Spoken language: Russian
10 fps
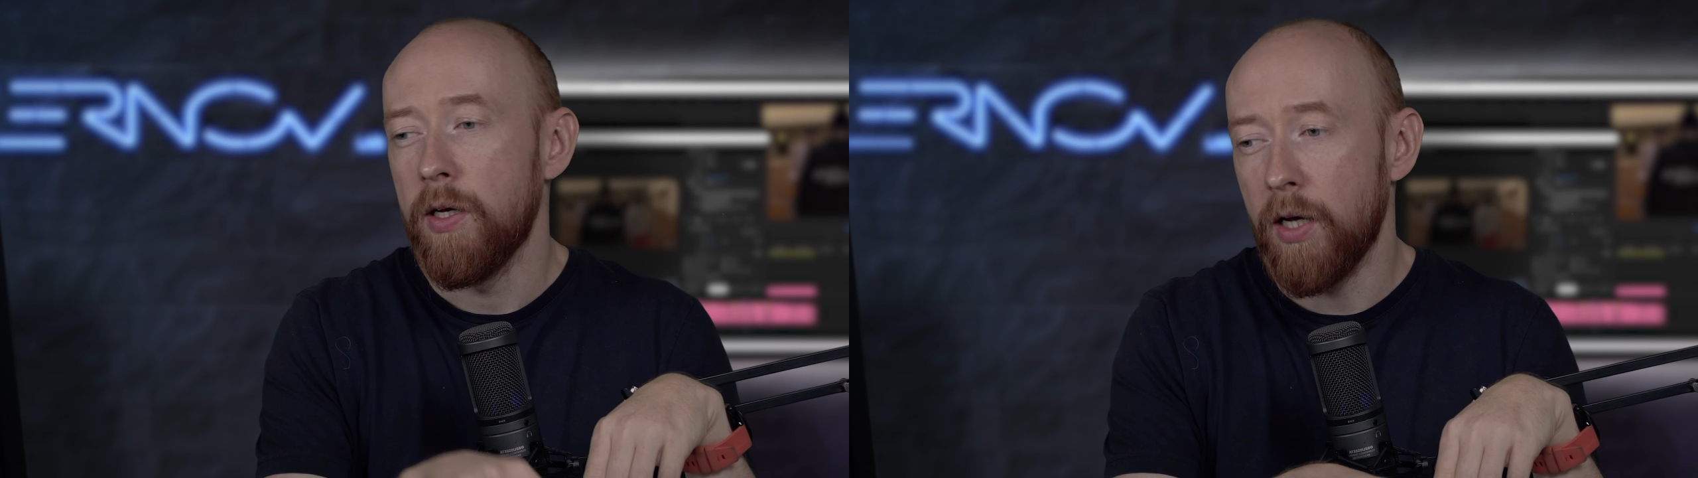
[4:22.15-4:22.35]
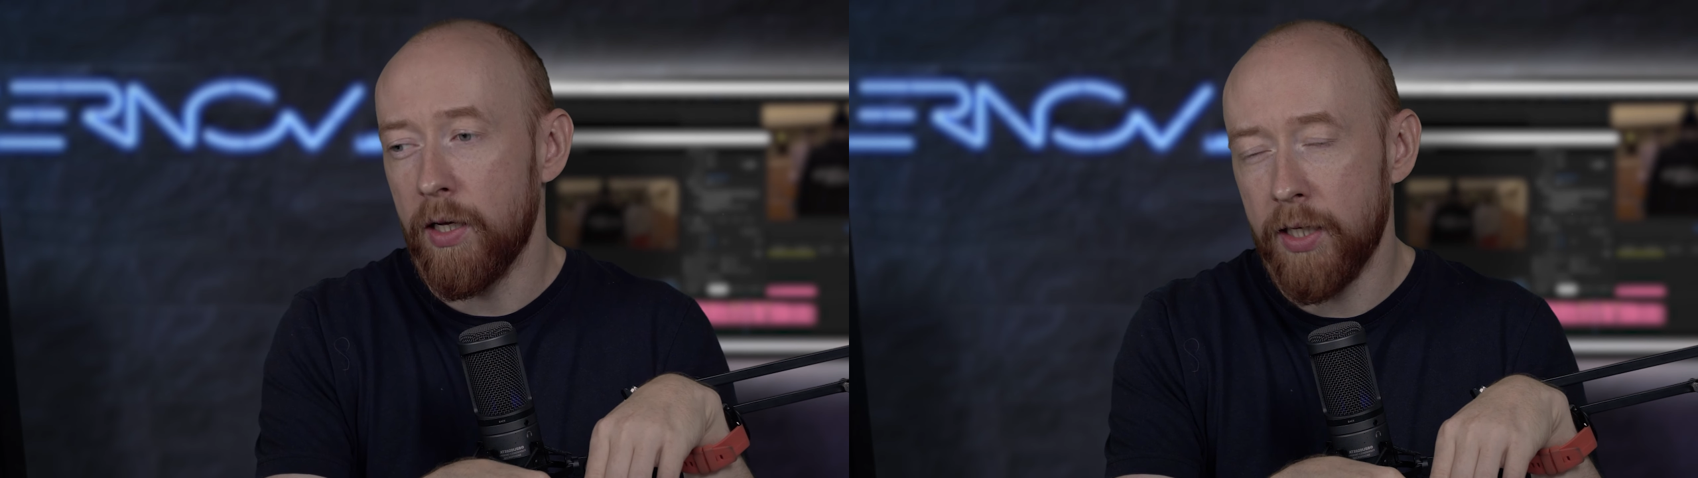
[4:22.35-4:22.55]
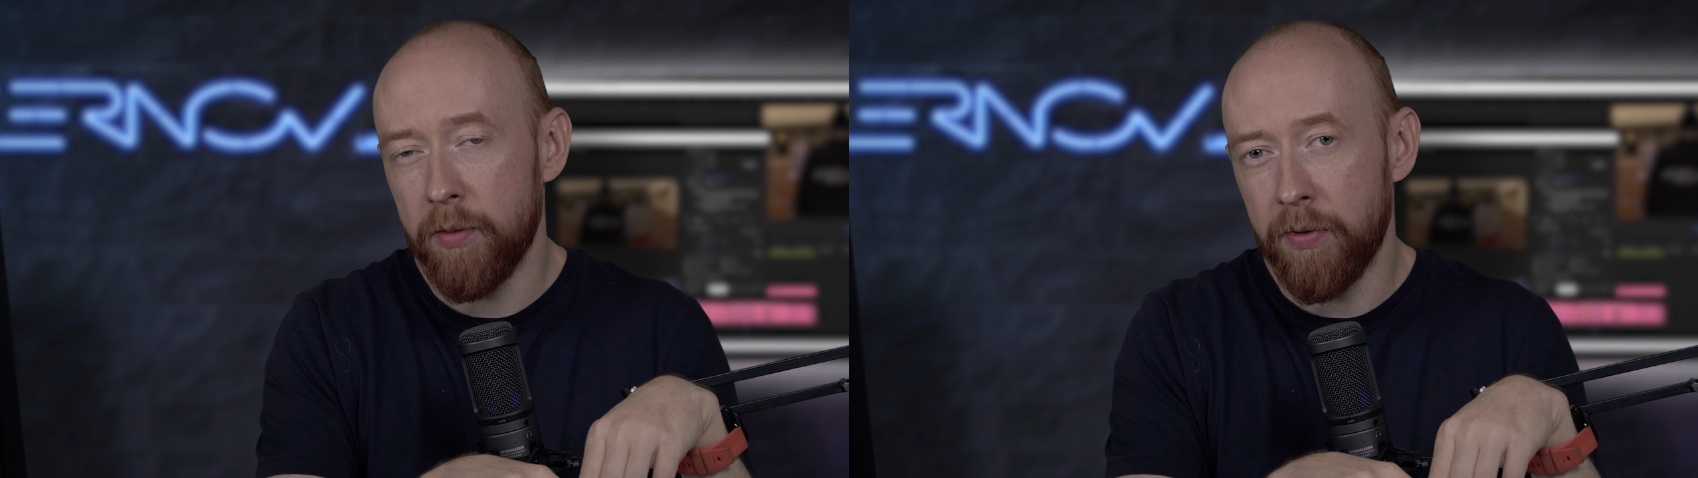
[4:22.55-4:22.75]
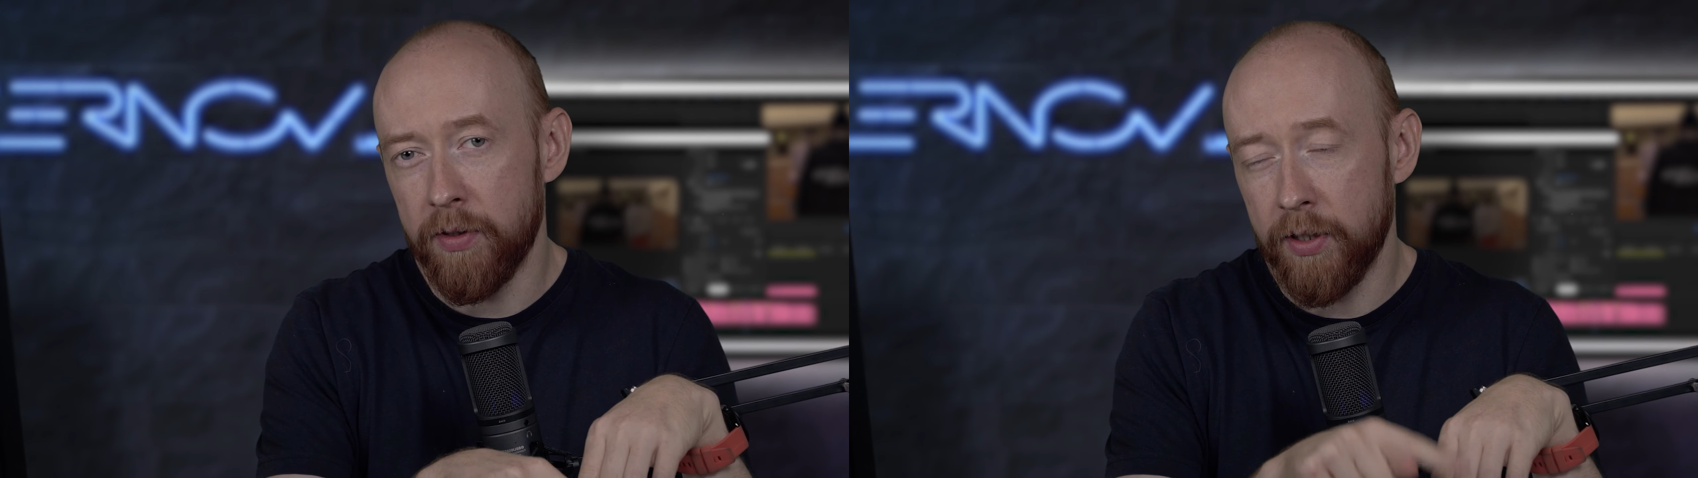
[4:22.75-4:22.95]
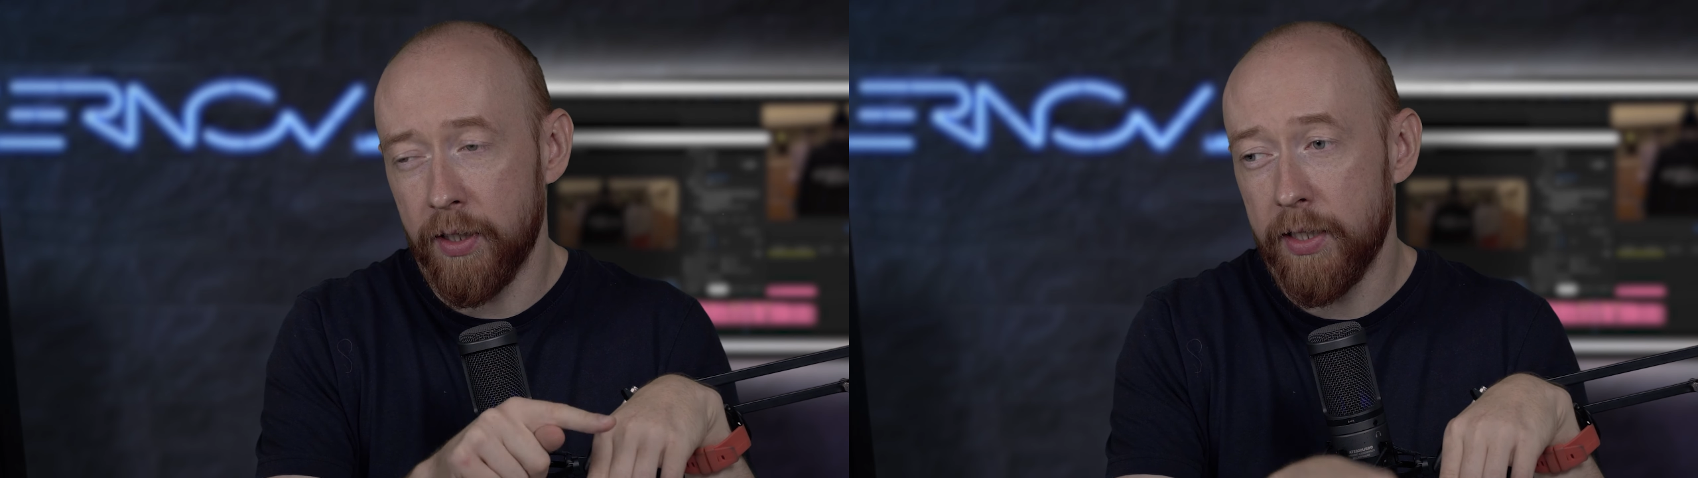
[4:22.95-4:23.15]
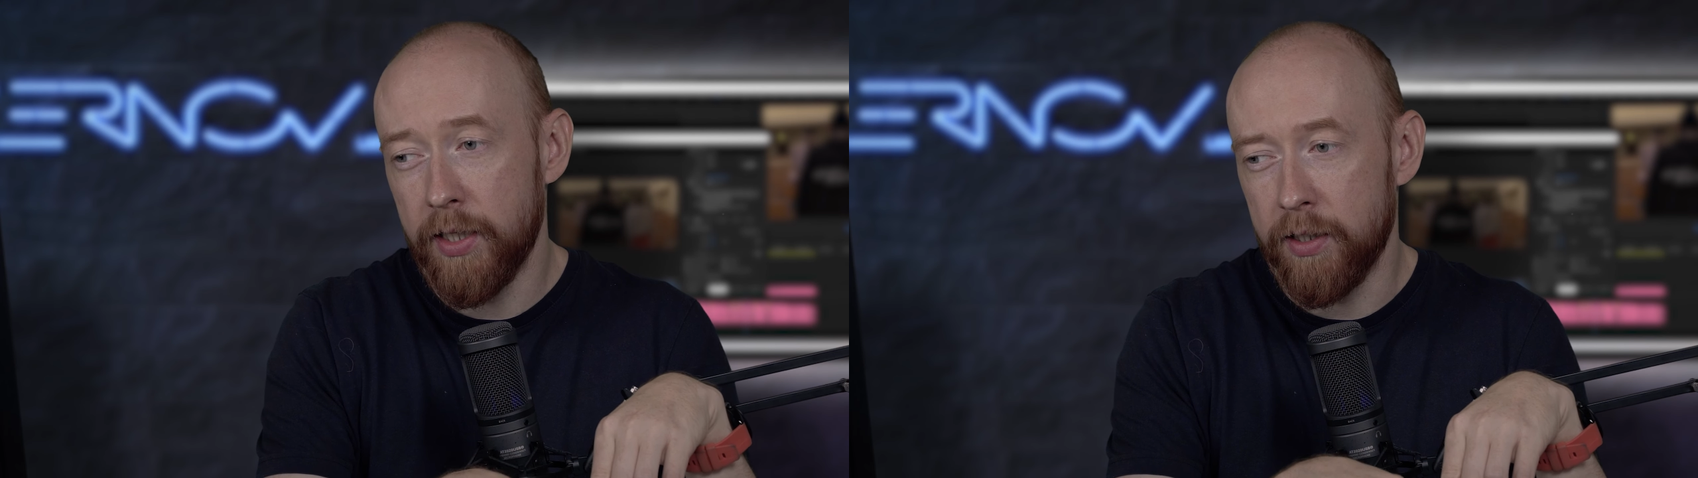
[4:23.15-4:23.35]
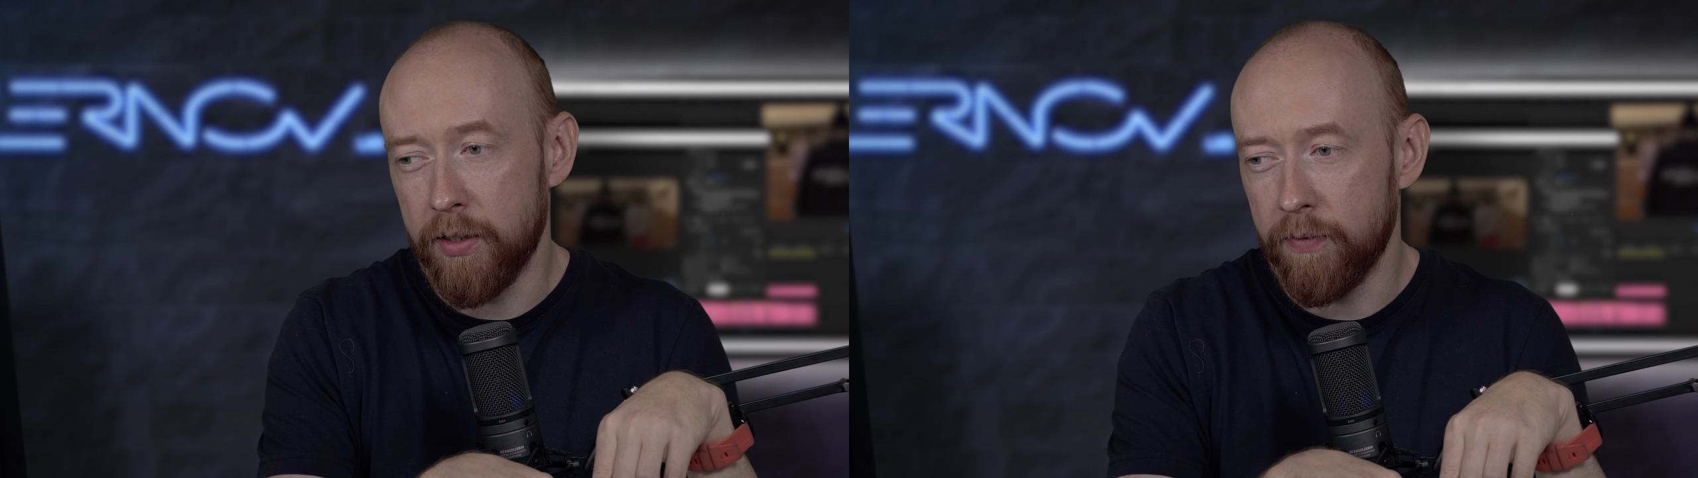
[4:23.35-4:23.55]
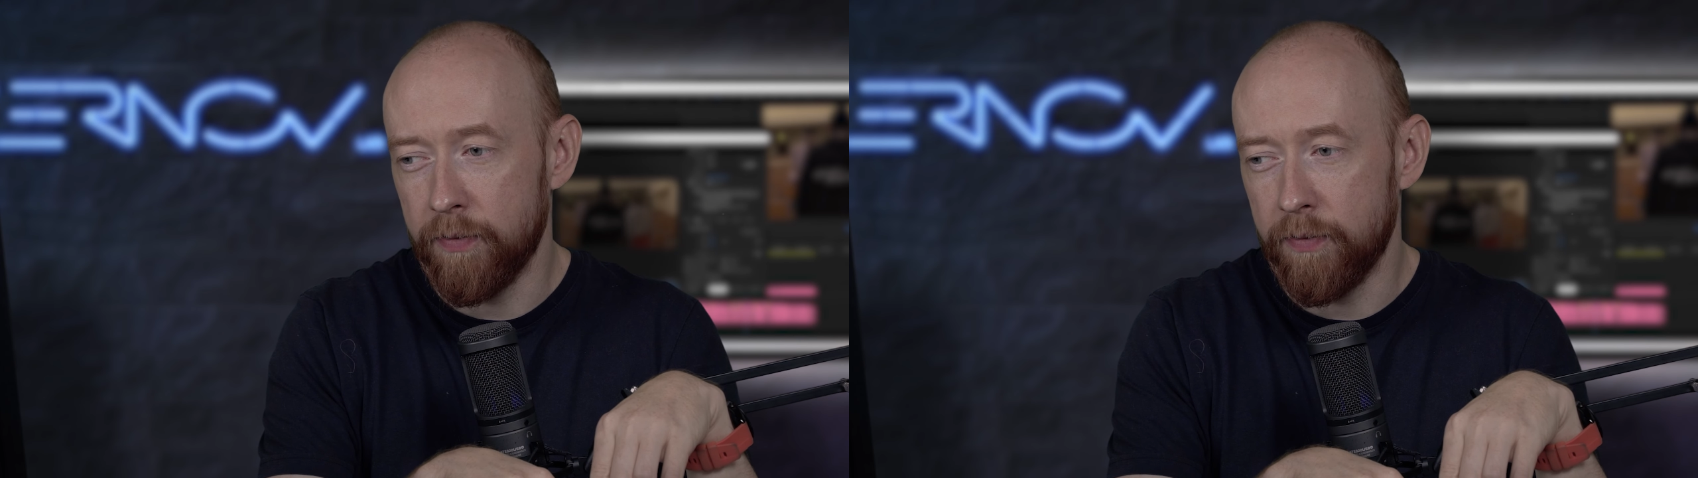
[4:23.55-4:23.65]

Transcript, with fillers: Она сохраняется